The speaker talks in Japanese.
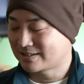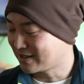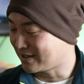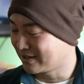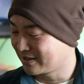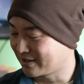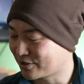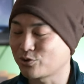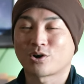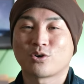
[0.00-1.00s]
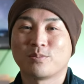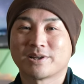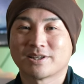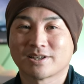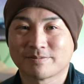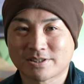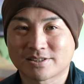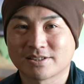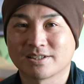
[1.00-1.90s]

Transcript: じゃあ、えー、今日はここまでになります、